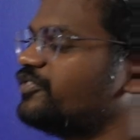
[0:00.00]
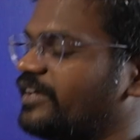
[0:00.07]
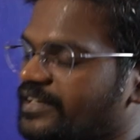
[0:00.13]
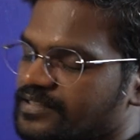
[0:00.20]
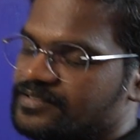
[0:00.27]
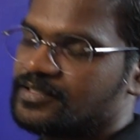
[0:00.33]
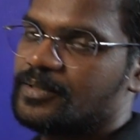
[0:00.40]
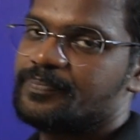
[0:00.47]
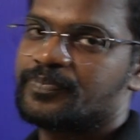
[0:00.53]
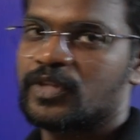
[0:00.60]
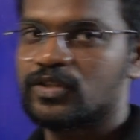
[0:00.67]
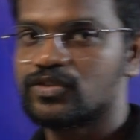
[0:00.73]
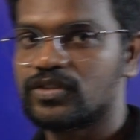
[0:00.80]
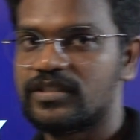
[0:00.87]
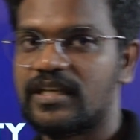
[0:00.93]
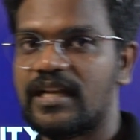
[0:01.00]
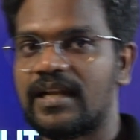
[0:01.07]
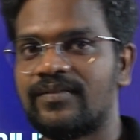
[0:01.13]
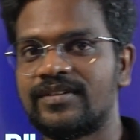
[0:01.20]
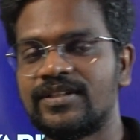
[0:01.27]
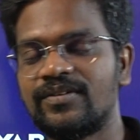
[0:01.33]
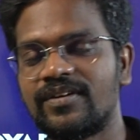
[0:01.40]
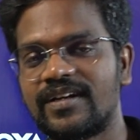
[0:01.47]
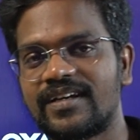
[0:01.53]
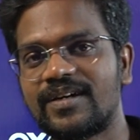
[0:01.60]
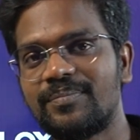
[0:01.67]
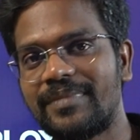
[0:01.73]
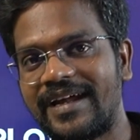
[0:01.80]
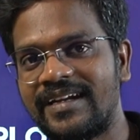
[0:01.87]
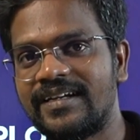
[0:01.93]
fields. ஸோ இதெல்லாம் வந்து
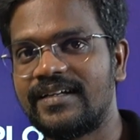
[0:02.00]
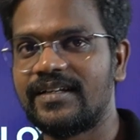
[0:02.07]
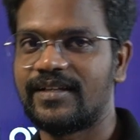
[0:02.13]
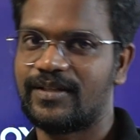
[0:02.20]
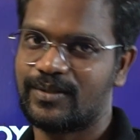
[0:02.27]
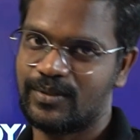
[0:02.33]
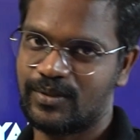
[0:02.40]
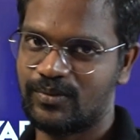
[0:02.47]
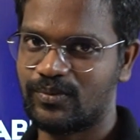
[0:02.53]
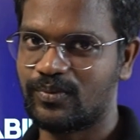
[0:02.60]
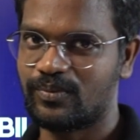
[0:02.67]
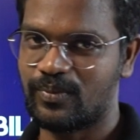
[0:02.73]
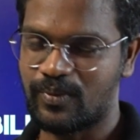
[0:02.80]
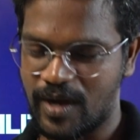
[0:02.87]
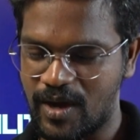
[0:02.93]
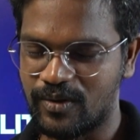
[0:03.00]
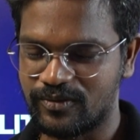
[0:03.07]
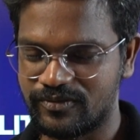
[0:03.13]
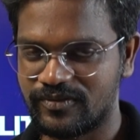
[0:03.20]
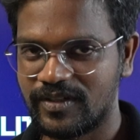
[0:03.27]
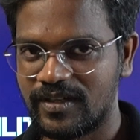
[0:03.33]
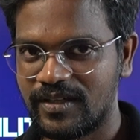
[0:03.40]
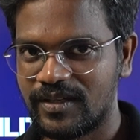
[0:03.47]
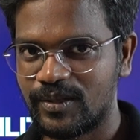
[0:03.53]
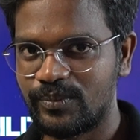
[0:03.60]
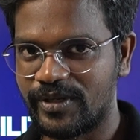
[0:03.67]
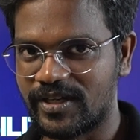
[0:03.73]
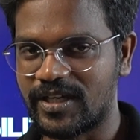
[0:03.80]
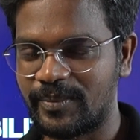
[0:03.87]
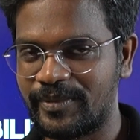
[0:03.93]
உங்களுக்கு மேண்டேட்டரியாக இருக்கணும் வாவ்
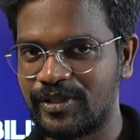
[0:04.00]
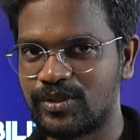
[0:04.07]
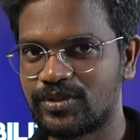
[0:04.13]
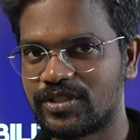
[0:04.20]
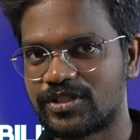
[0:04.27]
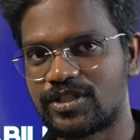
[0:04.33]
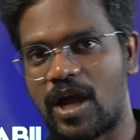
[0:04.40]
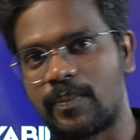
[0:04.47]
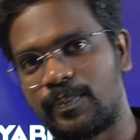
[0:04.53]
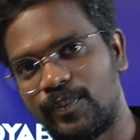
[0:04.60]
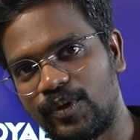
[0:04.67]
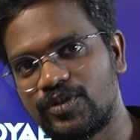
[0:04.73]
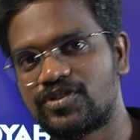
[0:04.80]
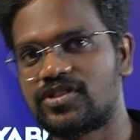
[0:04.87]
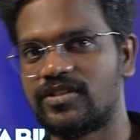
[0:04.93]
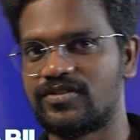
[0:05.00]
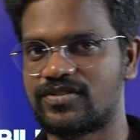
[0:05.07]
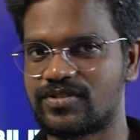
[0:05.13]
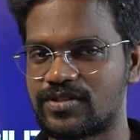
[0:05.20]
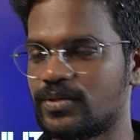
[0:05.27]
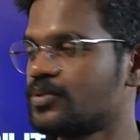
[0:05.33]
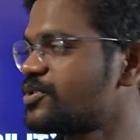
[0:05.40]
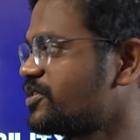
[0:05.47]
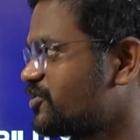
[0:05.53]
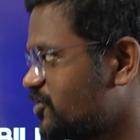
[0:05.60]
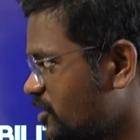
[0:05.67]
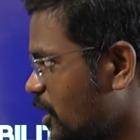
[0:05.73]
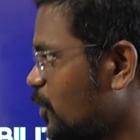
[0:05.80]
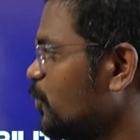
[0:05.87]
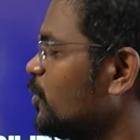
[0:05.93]
வி ஆர் கம்மிங் டு த டாப் மோஸ்ட் இன்ஸ்டிடியூஷன்ஸ்
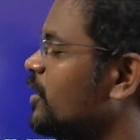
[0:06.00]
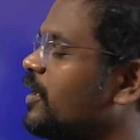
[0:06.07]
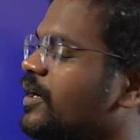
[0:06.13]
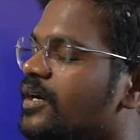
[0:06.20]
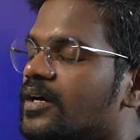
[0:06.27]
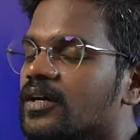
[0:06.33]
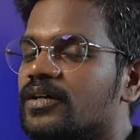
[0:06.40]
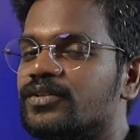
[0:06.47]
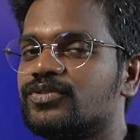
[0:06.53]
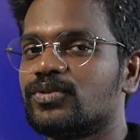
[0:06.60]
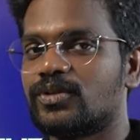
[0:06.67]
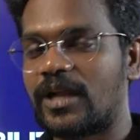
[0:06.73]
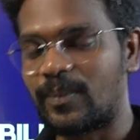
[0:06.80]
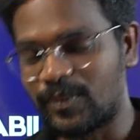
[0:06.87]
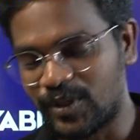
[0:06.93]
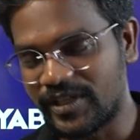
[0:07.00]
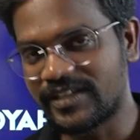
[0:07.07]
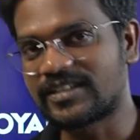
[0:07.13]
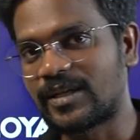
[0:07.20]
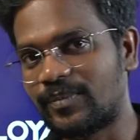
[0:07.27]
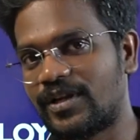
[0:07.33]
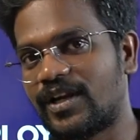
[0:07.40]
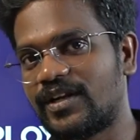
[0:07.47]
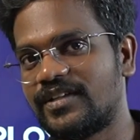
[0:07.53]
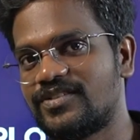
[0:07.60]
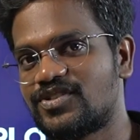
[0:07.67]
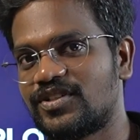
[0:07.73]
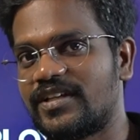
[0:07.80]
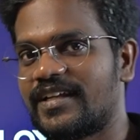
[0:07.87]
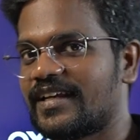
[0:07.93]
நவ் ஸோ நம்மளுடைய தமிழ்நாடு
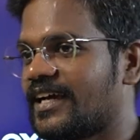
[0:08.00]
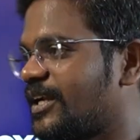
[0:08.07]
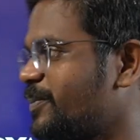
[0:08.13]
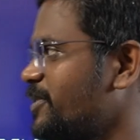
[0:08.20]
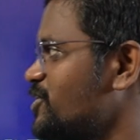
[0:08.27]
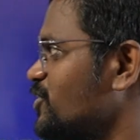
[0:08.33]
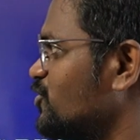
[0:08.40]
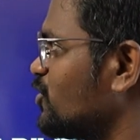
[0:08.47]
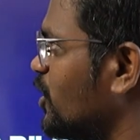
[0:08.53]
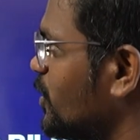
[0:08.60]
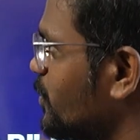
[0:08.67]
இன்ஜினியரிங் அட்மிஷன்